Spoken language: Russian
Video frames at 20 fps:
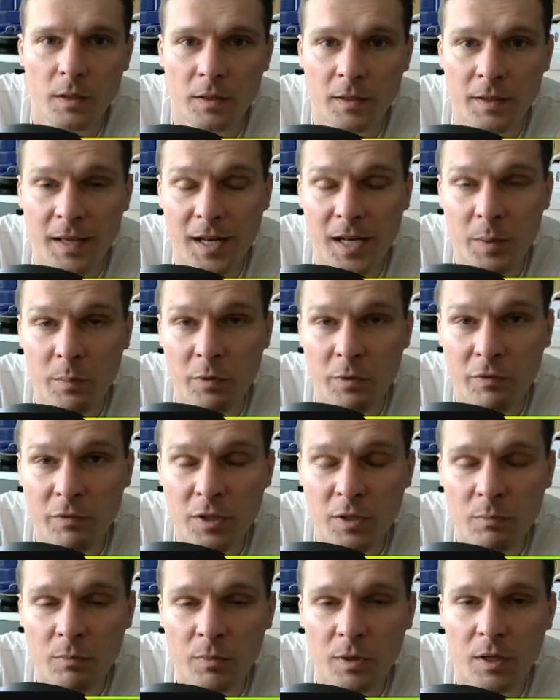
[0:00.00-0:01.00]
Далее мы
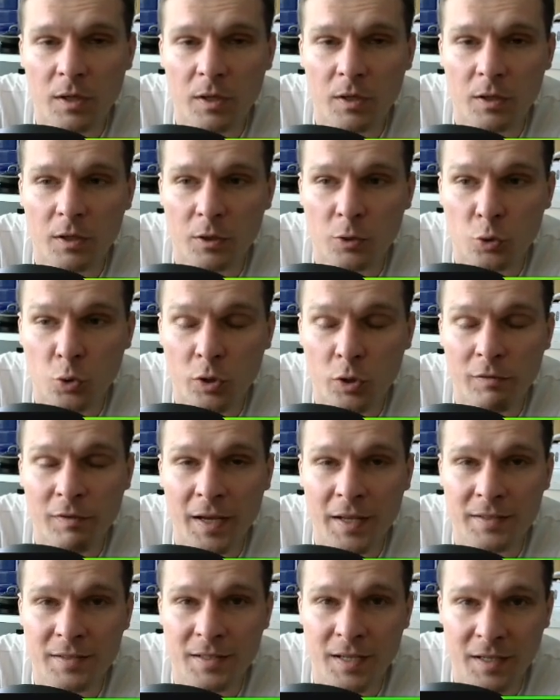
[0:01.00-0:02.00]
видим кто
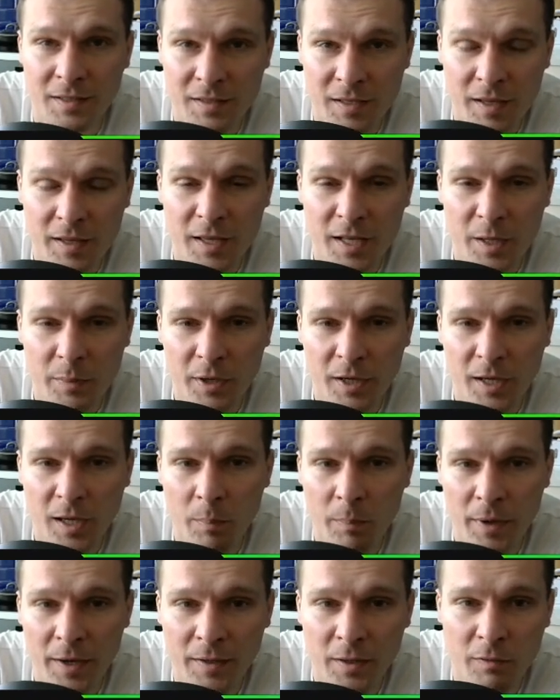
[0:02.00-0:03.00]
является акционерами
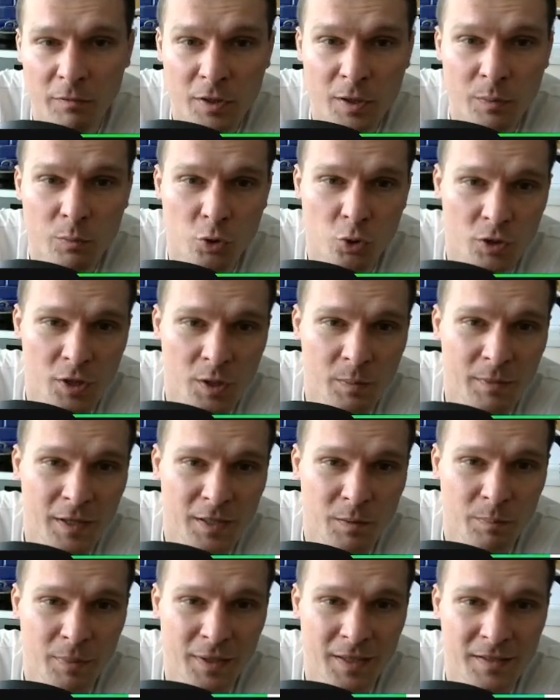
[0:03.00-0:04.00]
компании, видим, что
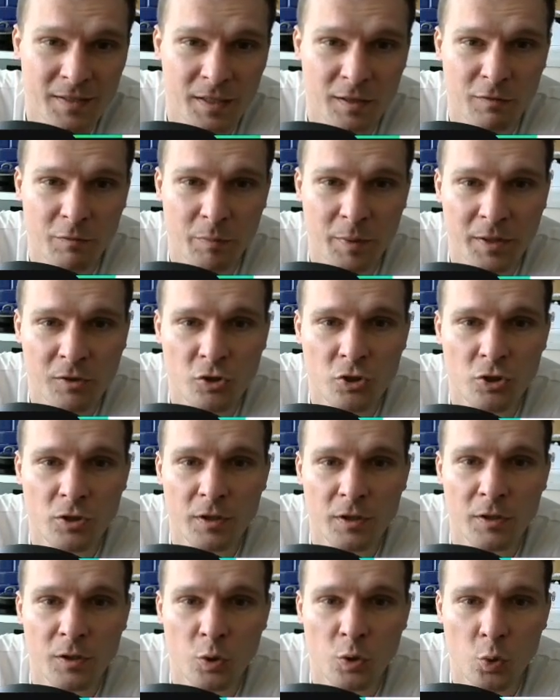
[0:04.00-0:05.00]
17% принадлежит
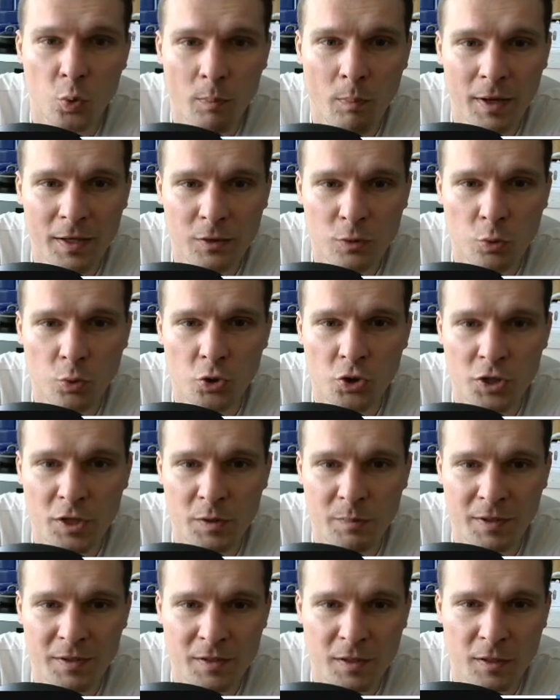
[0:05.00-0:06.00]
Илону Маску,
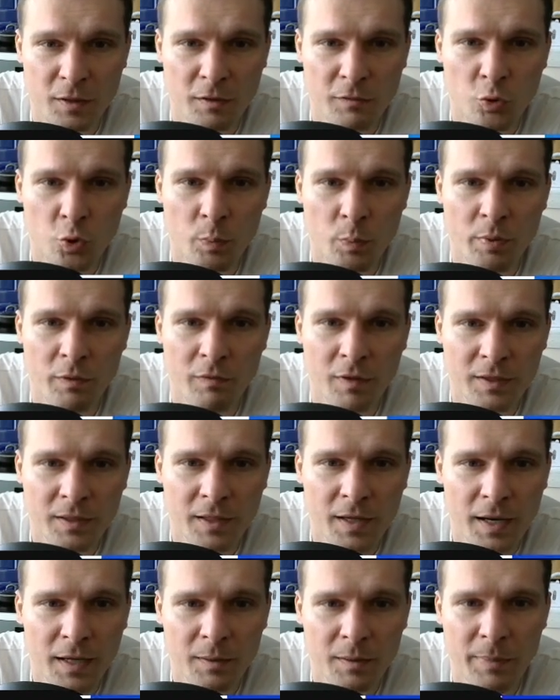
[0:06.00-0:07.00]
6% группе
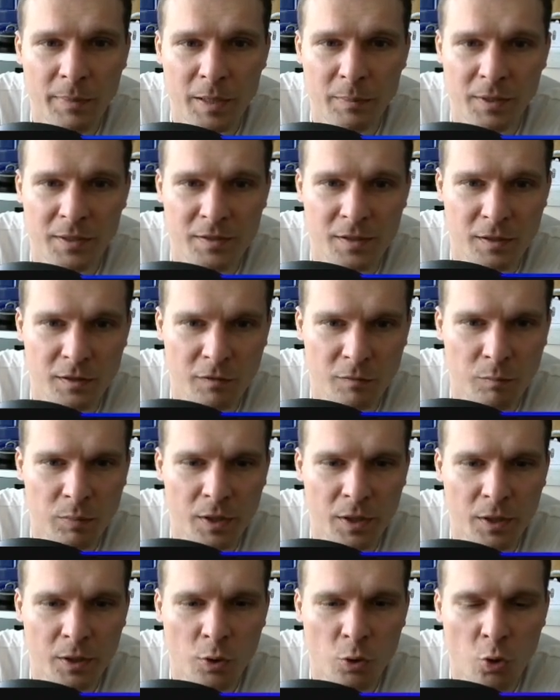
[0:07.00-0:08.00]
Vanguard, 5%
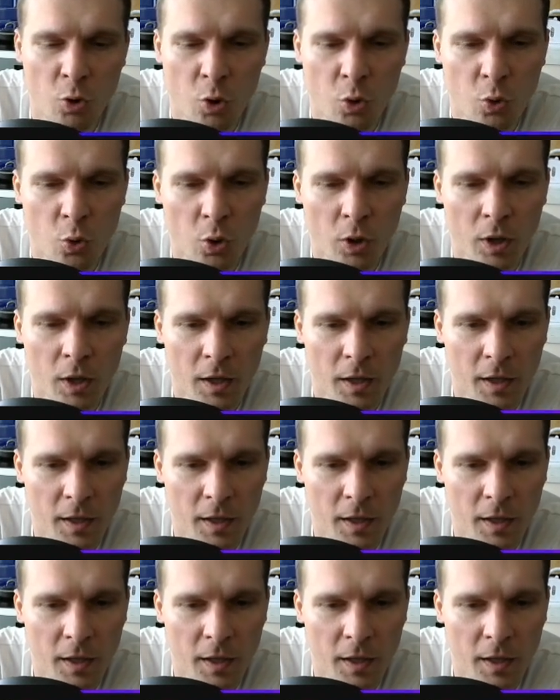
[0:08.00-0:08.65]
BlackRock.